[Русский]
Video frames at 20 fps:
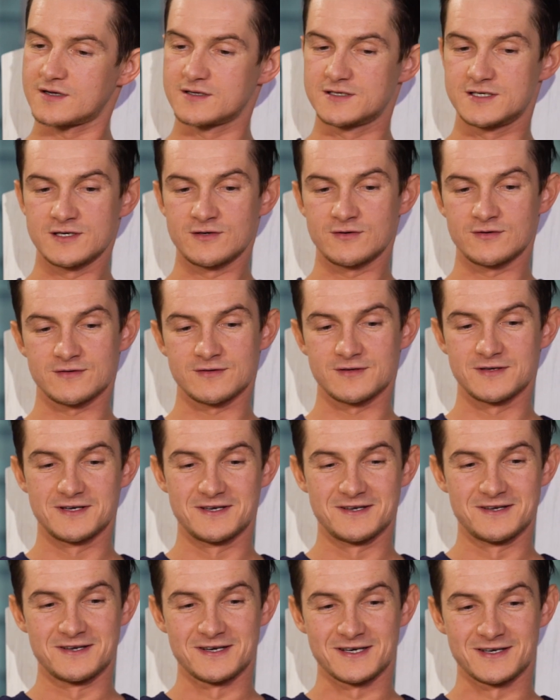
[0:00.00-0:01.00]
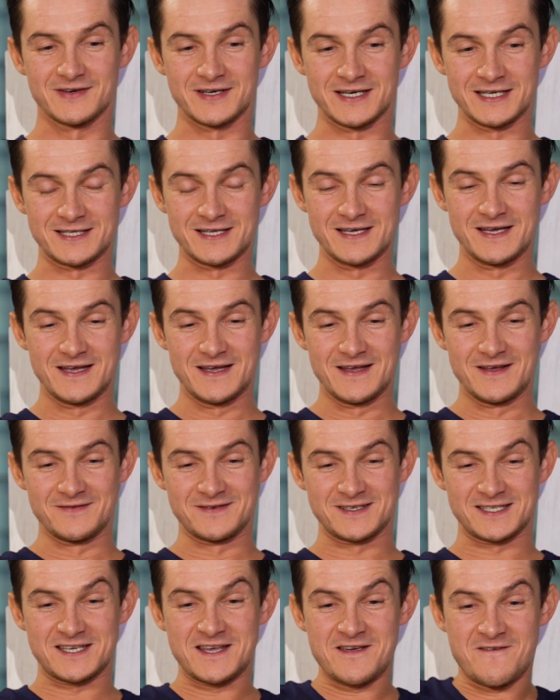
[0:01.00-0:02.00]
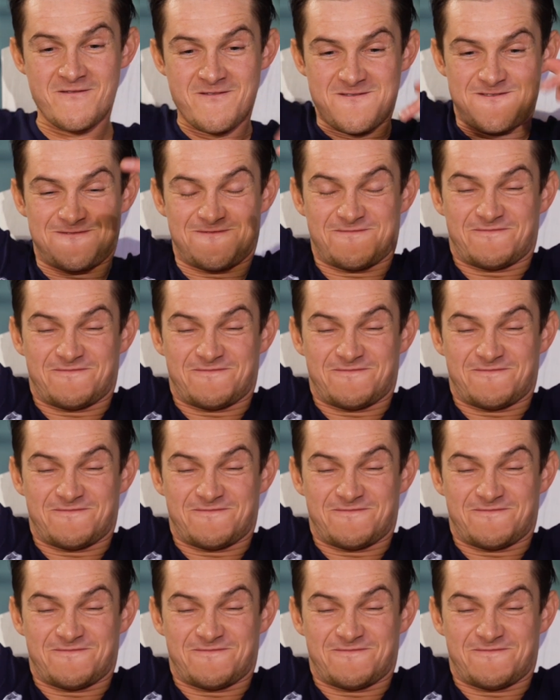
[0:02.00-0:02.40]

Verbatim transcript: Где он говорит всем